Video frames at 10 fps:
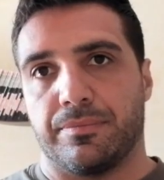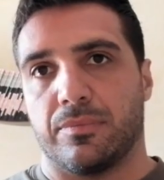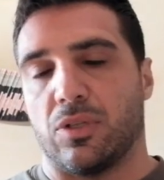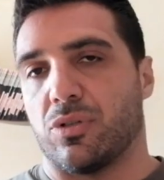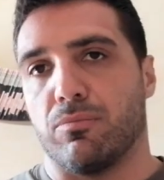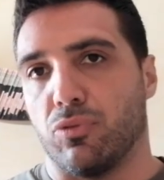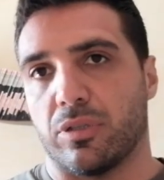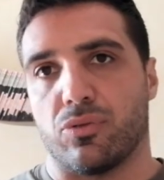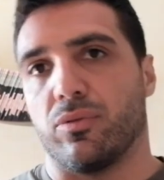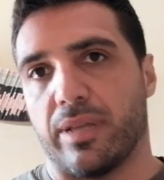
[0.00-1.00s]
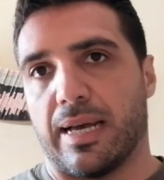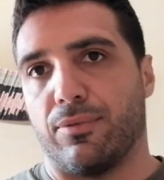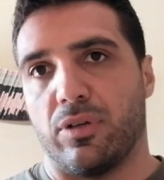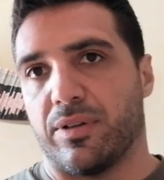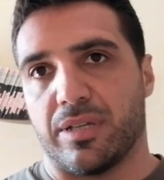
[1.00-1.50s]
lo si butta sul
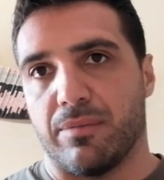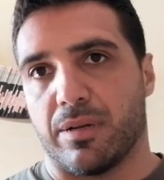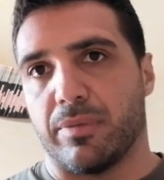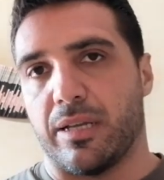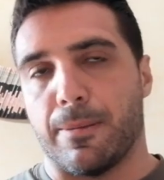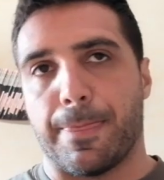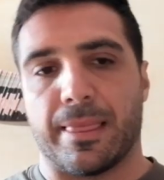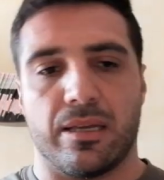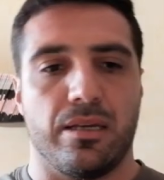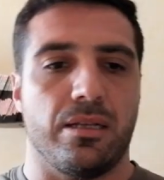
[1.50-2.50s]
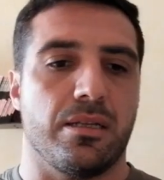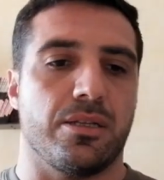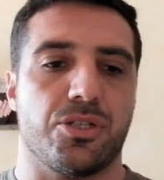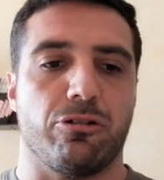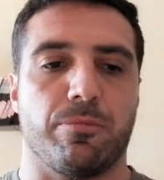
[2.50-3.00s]
tavolo e va sempre bene. Il
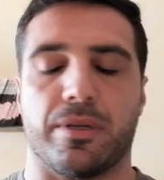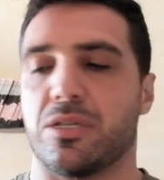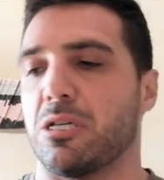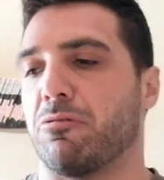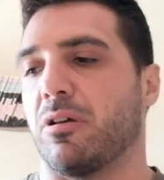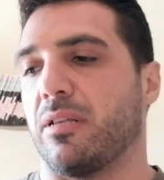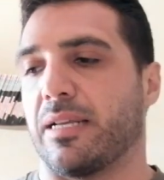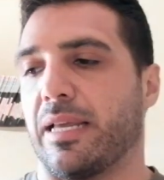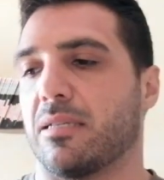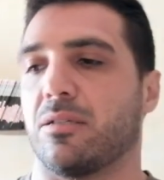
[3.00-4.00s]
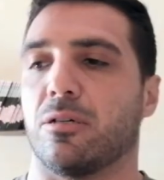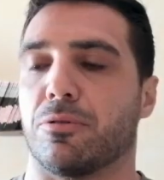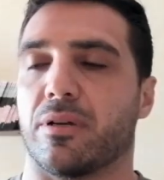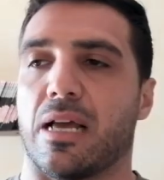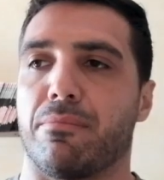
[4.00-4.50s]
5x5 è il classico
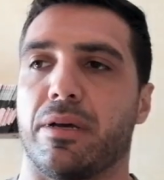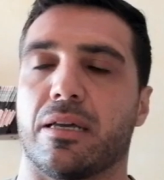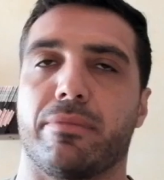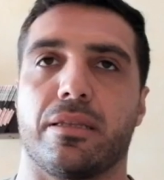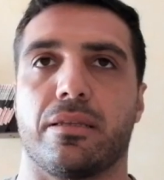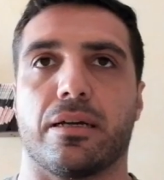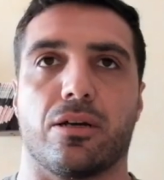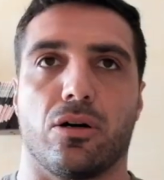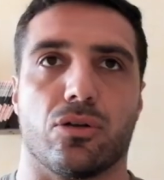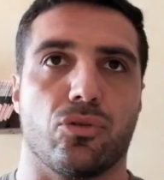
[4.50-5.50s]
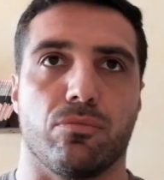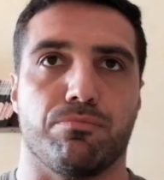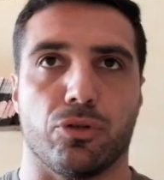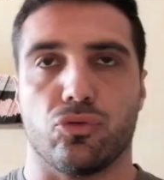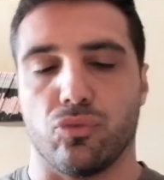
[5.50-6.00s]
programma che mette d'accordo un
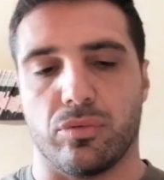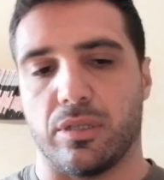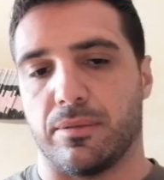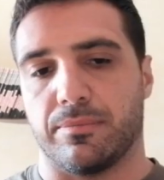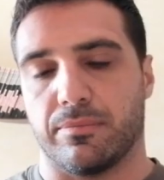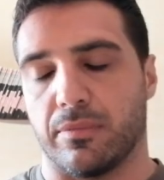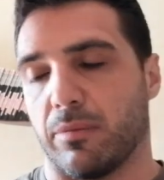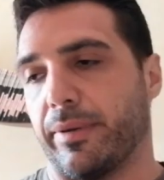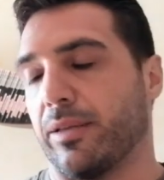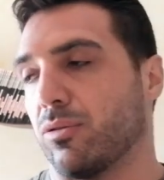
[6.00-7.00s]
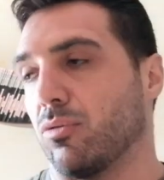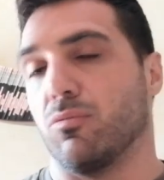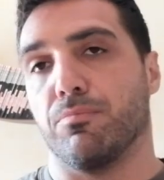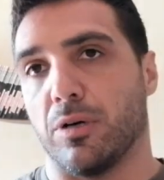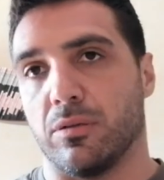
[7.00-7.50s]
po' tutti, ripeto,
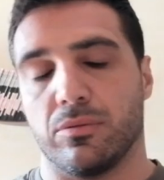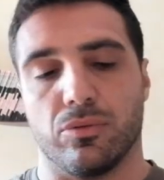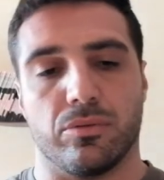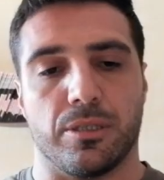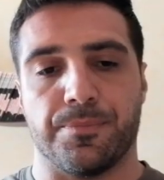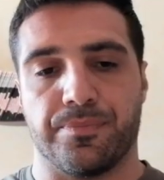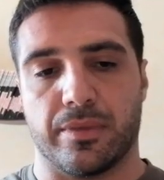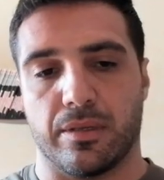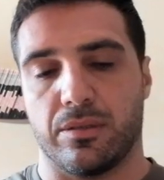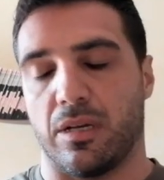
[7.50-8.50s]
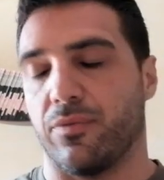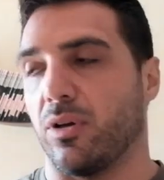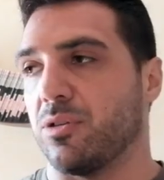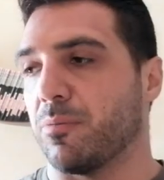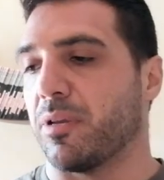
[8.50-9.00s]
un po' tutti. Si
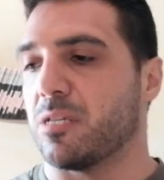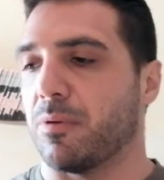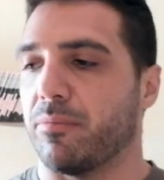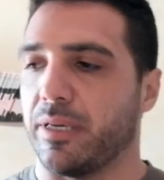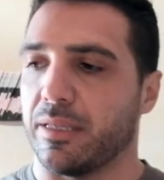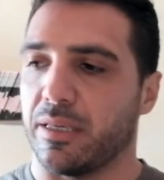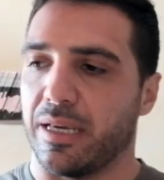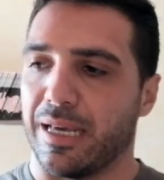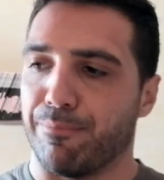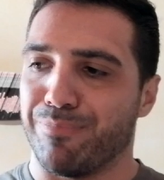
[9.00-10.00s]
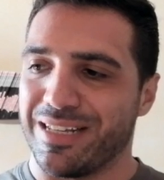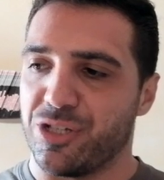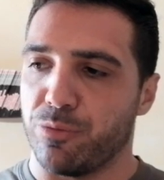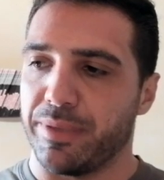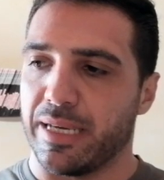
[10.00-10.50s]
rivolge principalmente a
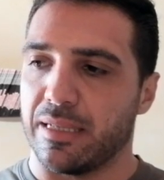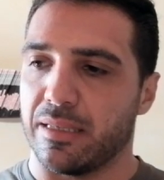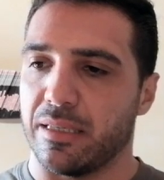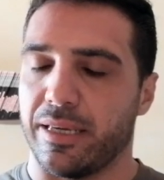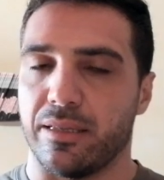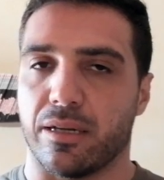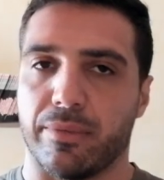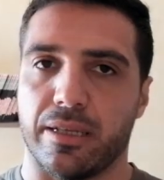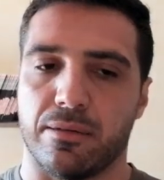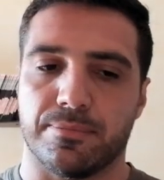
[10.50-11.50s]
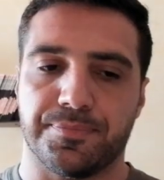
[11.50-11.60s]
principianti e intermedi.